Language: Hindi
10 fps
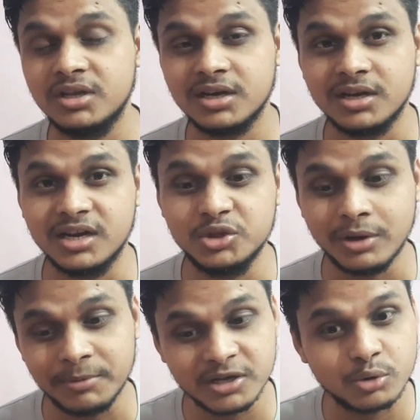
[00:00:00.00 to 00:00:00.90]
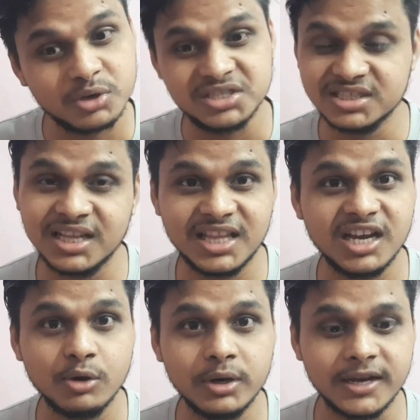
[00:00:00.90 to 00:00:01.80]
को देखना नहीं तो आप अगर ओरिजिनल
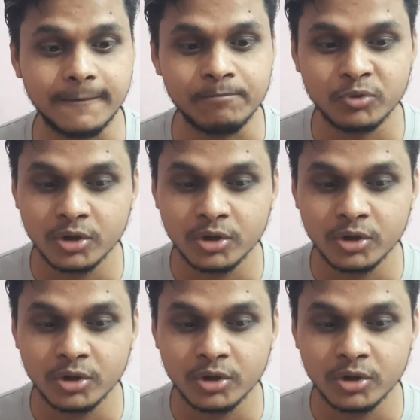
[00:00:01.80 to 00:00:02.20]
देख लोगे ना